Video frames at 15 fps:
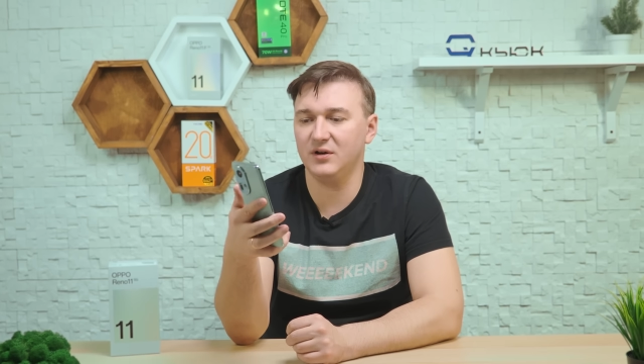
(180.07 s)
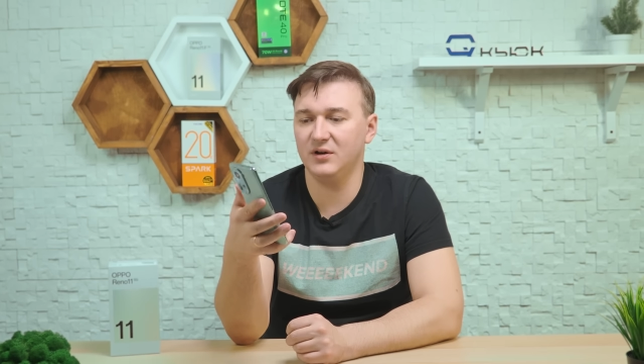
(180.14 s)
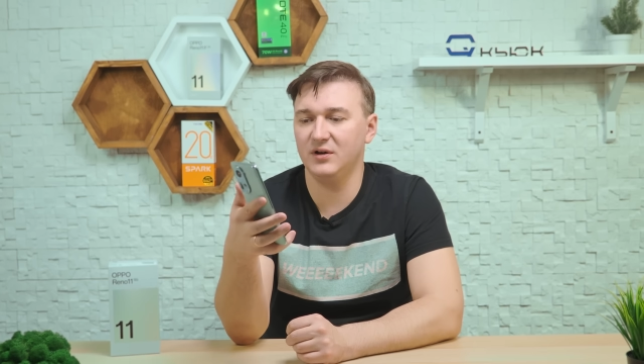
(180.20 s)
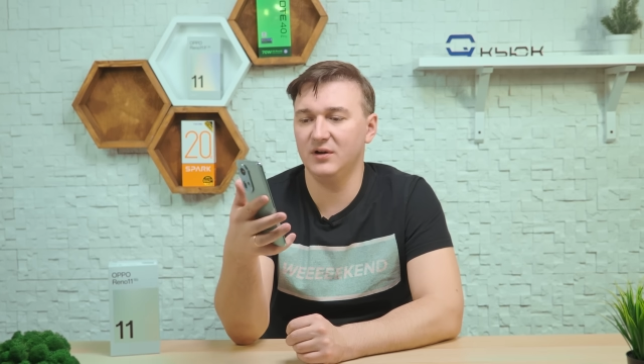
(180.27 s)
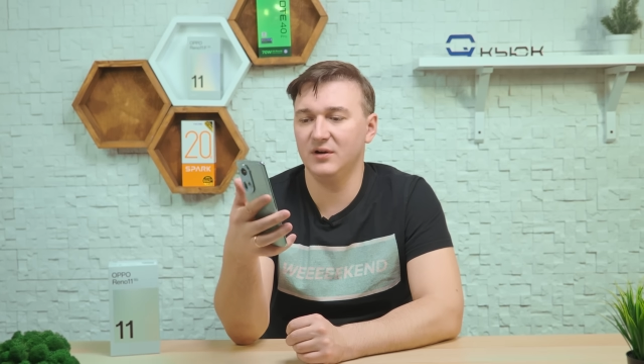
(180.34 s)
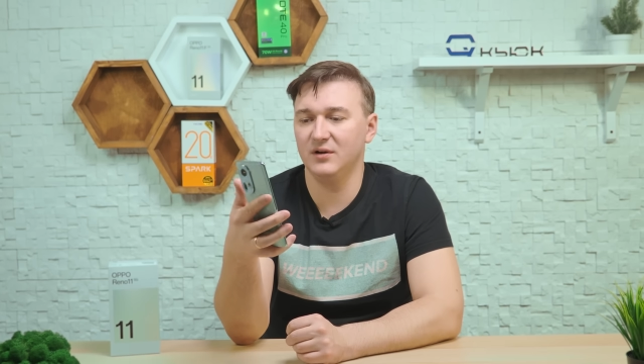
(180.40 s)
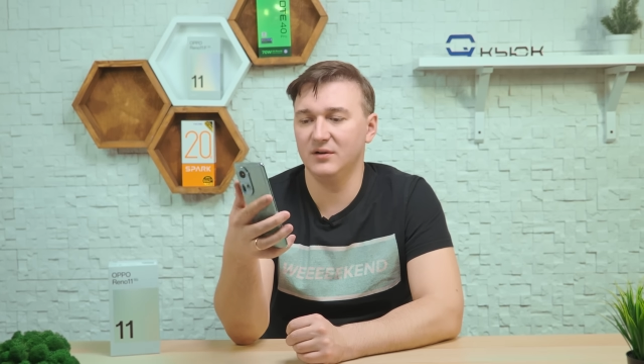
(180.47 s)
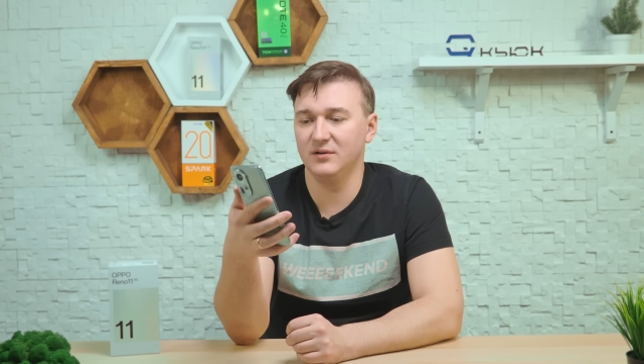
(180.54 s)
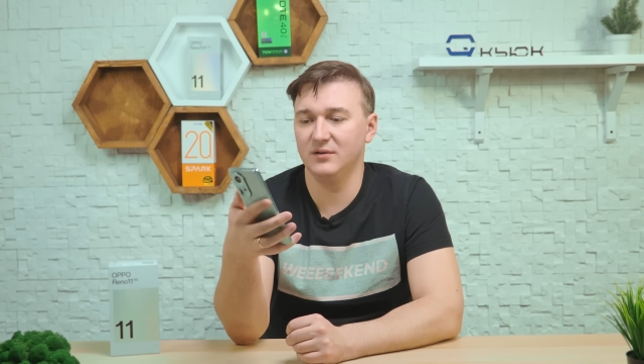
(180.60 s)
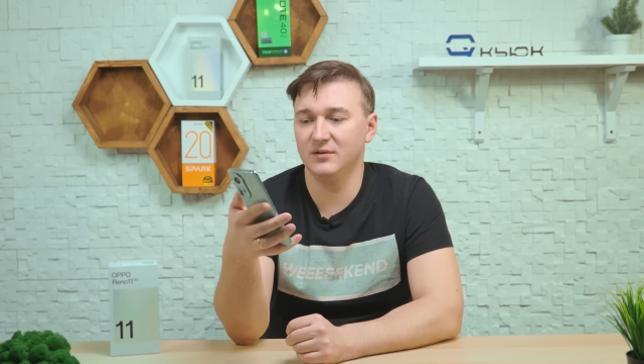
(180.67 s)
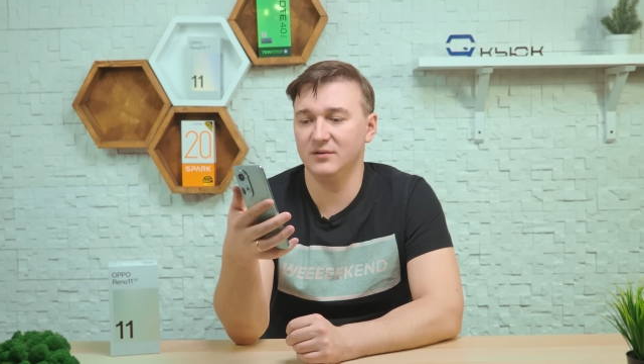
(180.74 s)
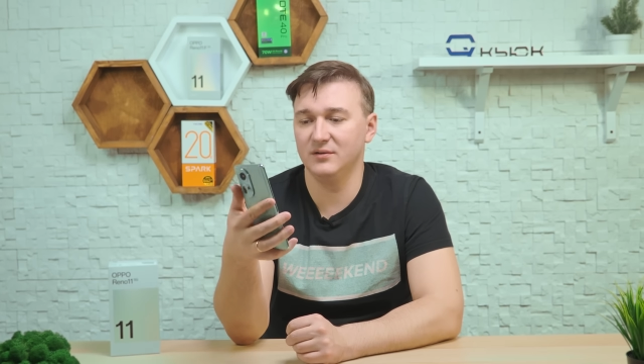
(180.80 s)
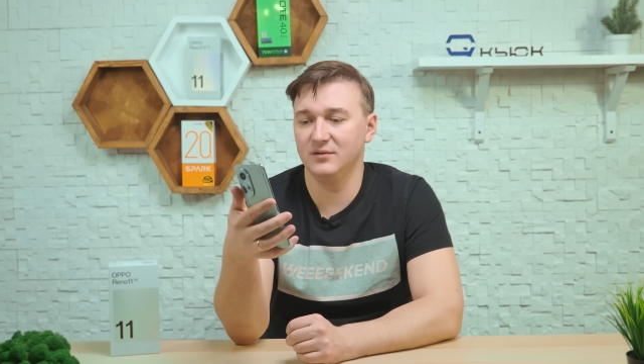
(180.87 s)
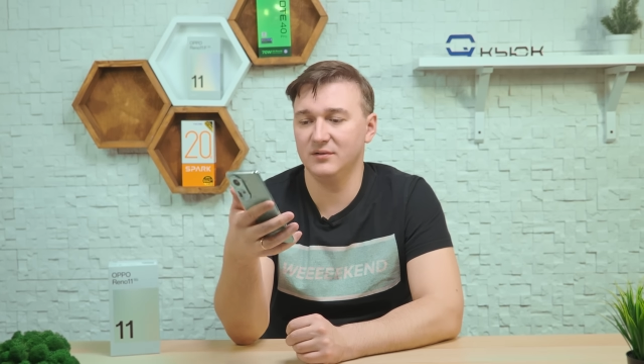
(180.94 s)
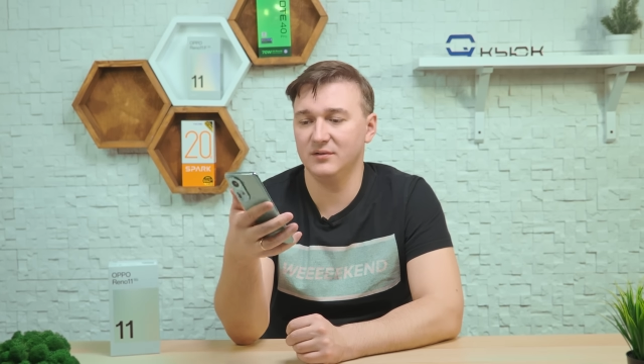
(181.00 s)

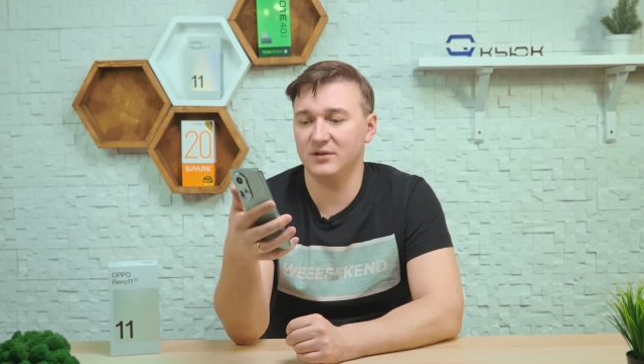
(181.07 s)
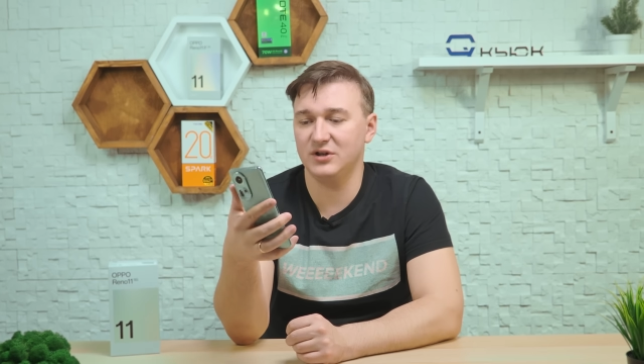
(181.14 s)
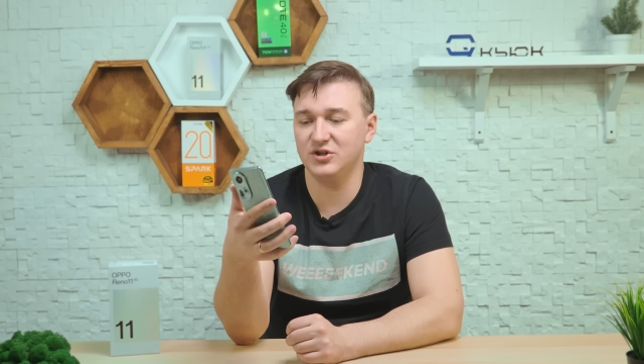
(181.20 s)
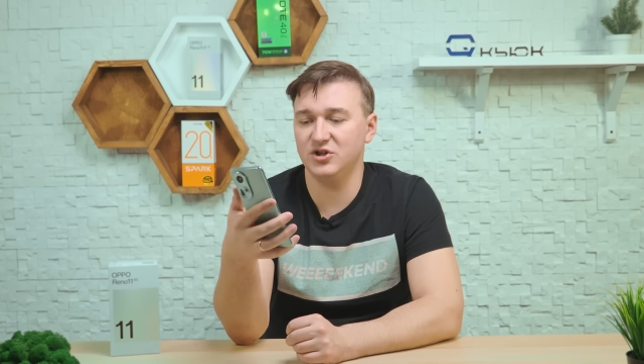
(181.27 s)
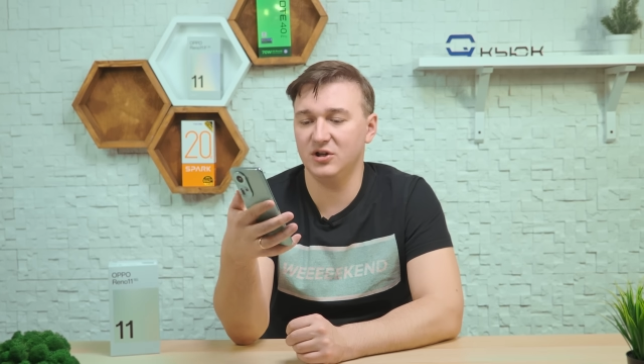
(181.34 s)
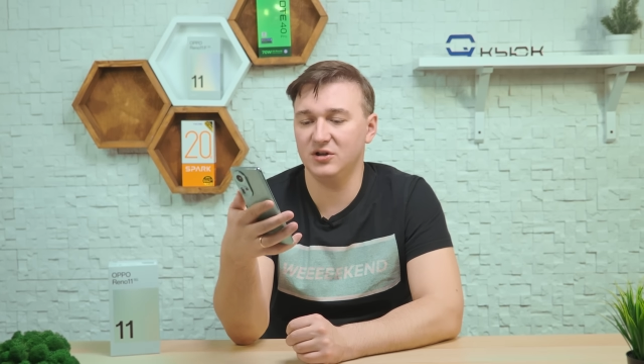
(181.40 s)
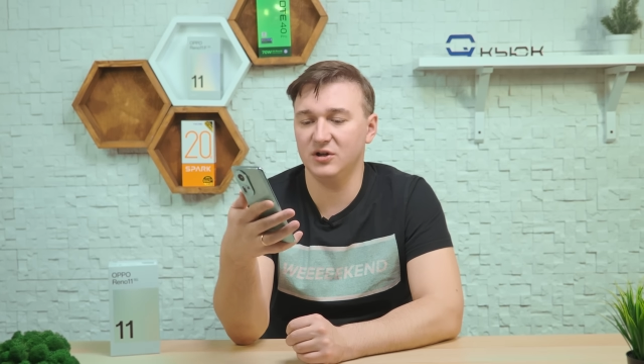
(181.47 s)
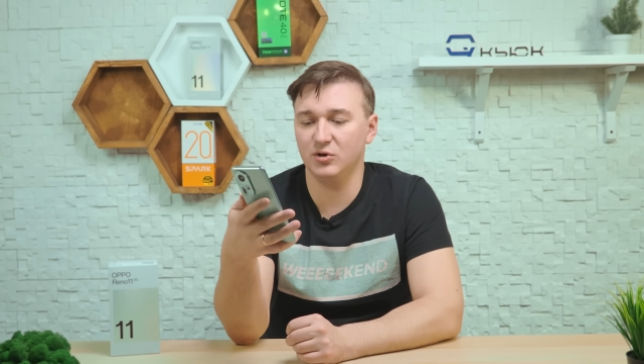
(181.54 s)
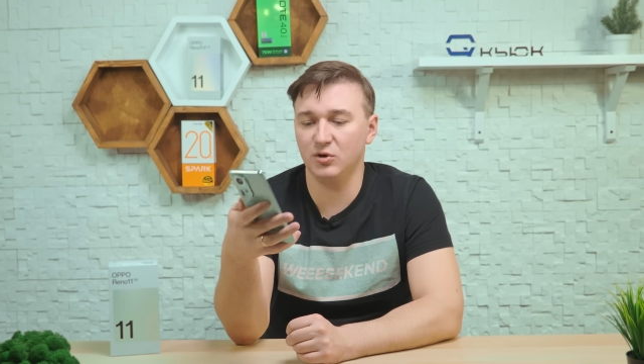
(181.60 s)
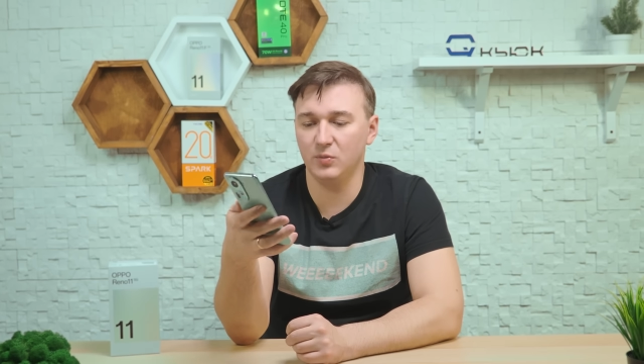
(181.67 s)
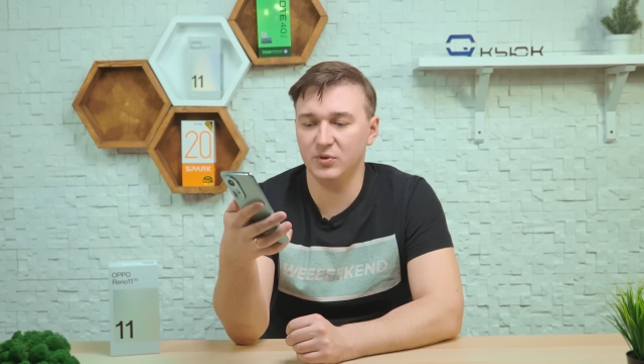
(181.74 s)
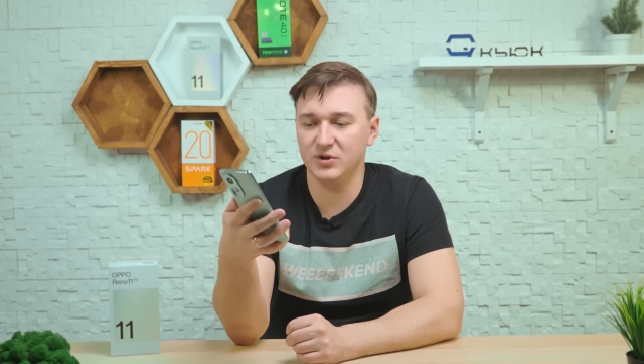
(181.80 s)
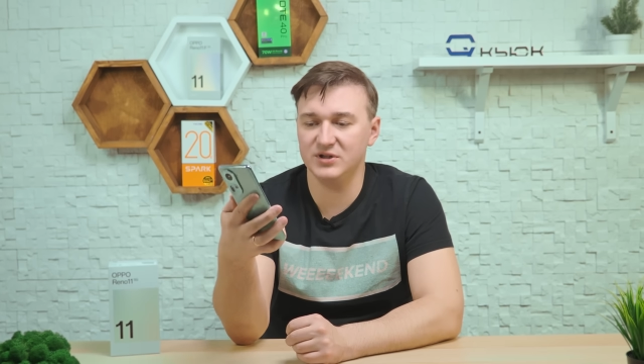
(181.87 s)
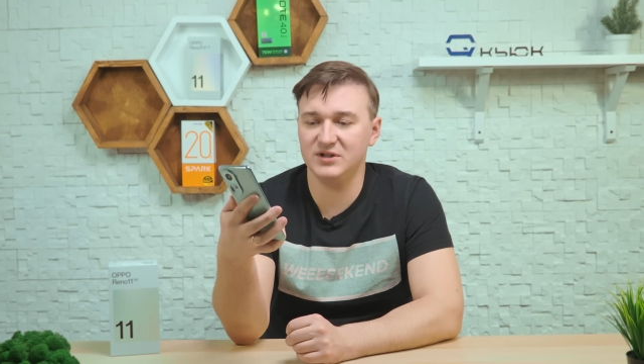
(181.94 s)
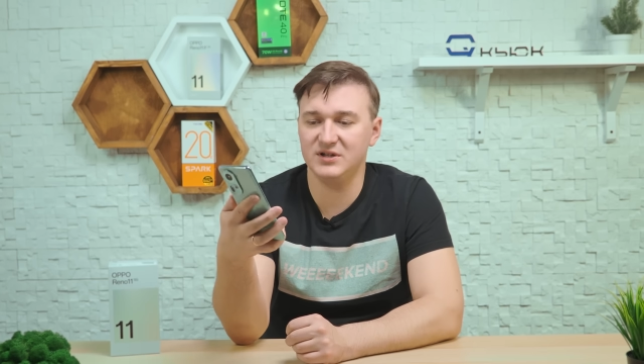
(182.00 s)
э, качелька
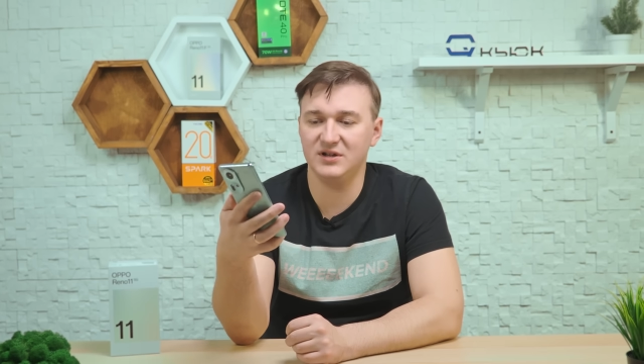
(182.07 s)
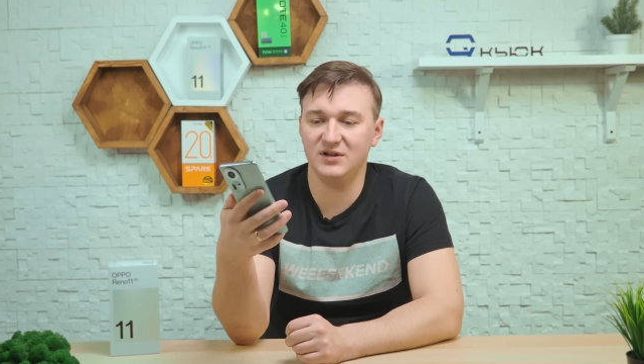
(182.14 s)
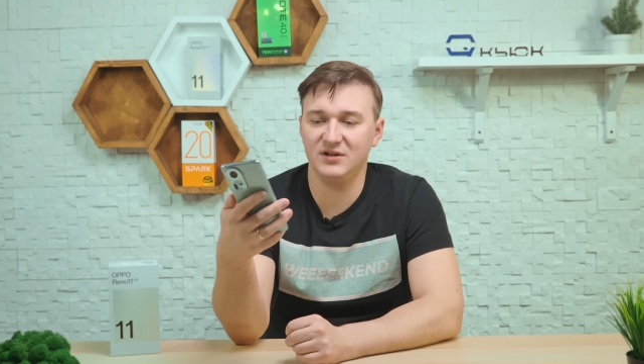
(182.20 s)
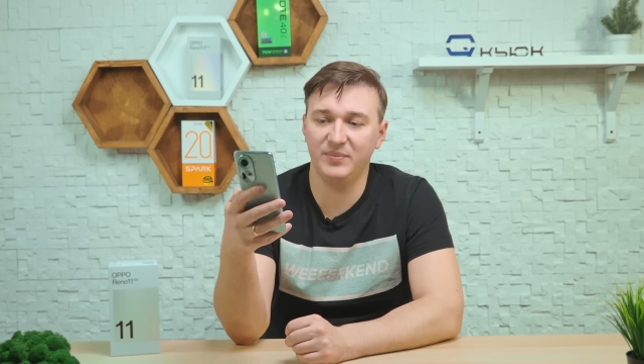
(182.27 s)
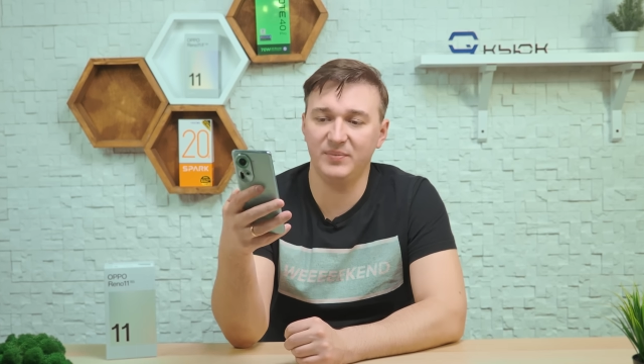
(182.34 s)
громкости.